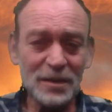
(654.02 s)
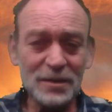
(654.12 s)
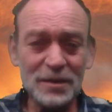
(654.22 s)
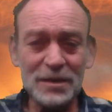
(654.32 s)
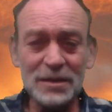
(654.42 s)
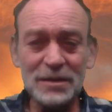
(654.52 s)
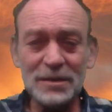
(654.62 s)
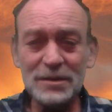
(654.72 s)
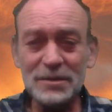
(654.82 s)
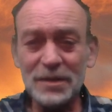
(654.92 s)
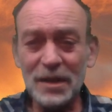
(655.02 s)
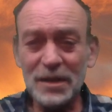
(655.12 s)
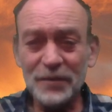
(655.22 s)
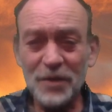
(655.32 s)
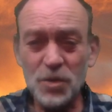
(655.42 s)
äh, und
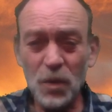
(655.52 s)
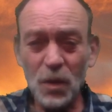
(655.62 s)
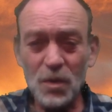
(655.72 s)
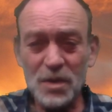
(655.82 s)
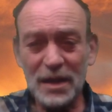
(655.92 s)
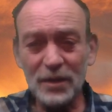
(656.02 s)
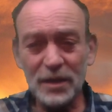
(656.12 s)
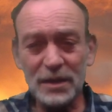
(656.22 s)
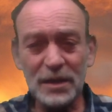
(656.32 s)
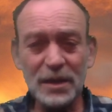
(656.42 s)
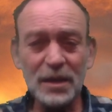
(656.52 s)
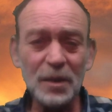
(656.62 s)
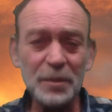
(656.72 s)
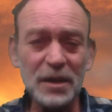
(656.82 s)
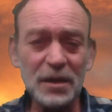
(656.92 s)
als Verschwörungstheoretiker
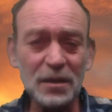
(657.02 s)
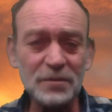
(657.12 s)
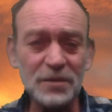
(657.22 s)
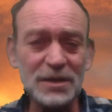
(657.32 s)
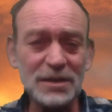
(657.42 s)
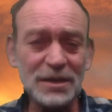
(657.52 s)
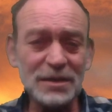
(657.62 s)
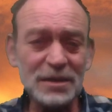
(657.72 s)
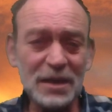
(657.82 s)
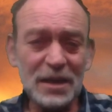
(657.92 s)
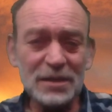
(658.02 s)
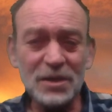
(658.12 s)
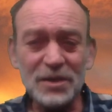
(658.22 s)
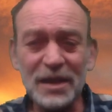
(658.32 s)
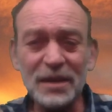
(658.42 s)
abgetan worden sind,
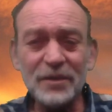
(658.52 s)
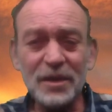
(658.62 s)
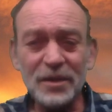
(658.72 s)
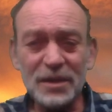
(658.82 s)
so sehen wir